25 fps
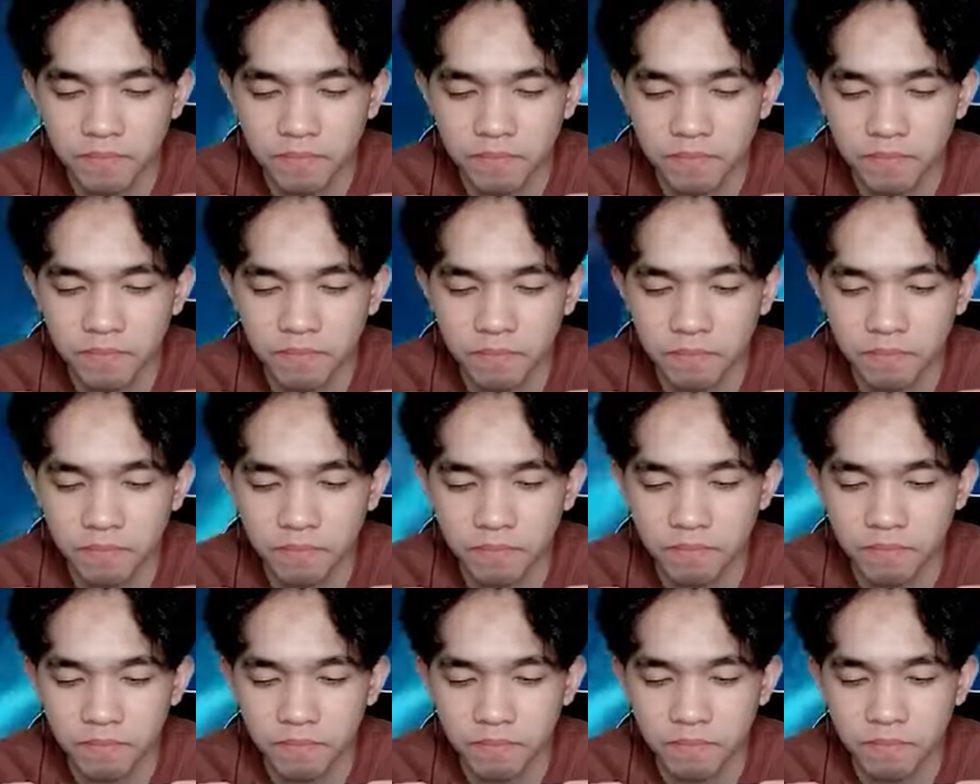
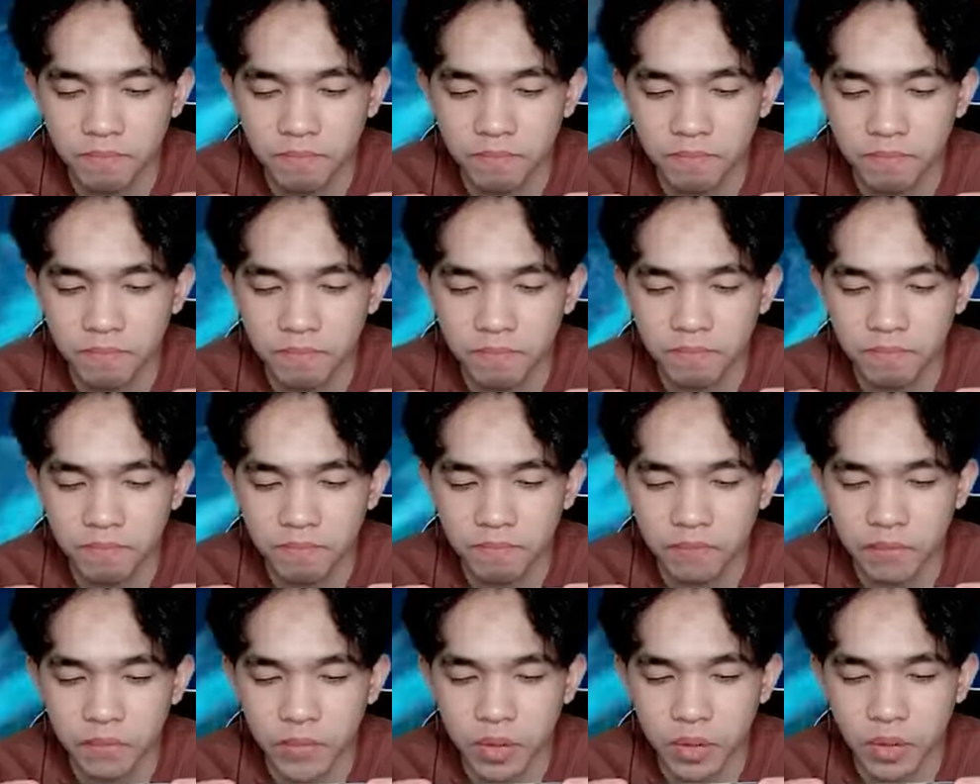
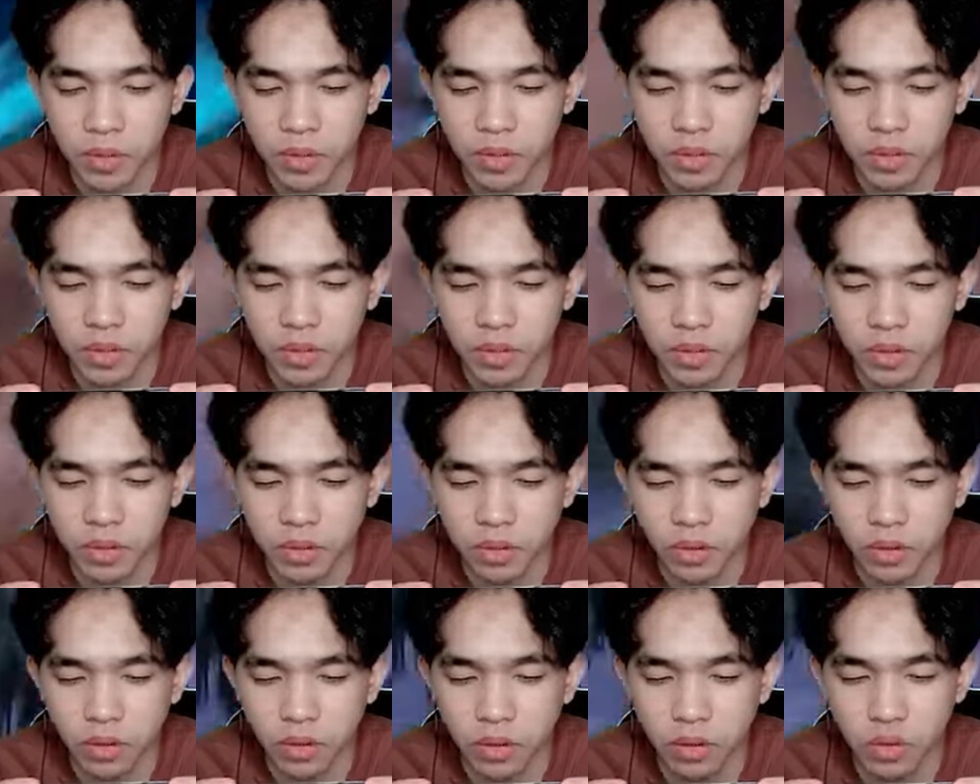hmm,
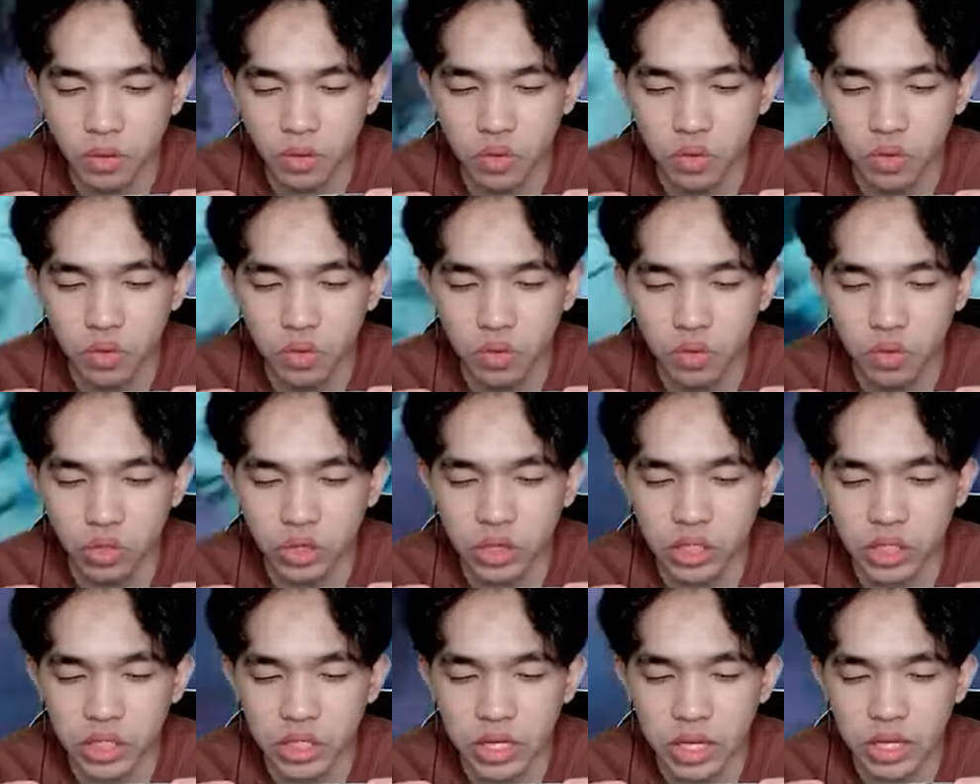
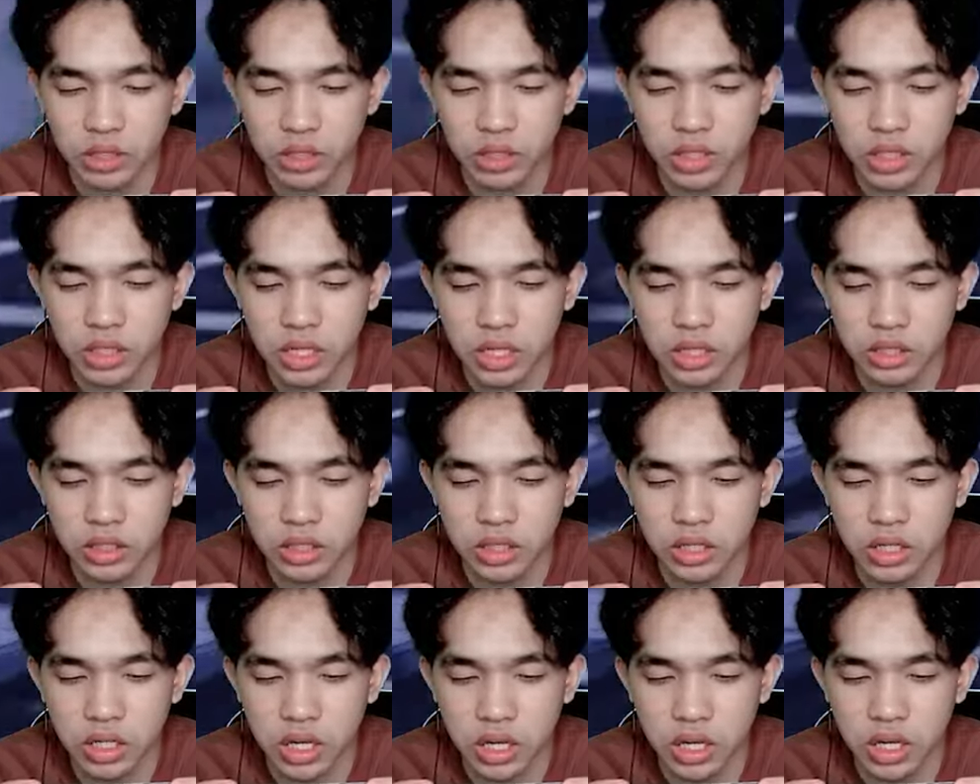Uh, tidak, tidak,
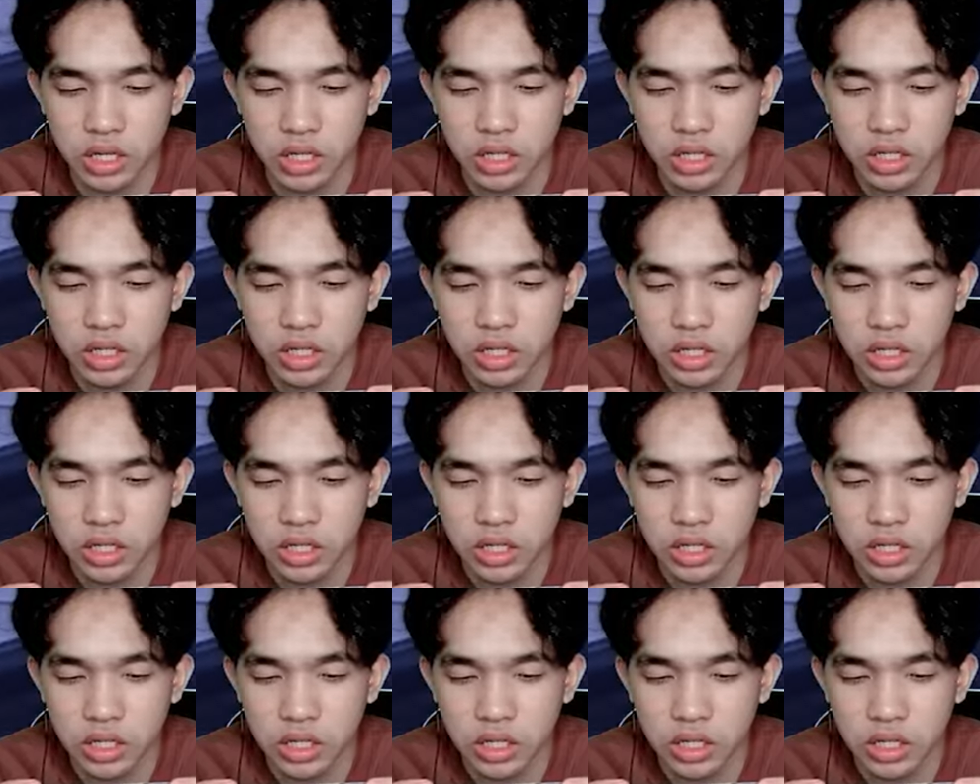tidak.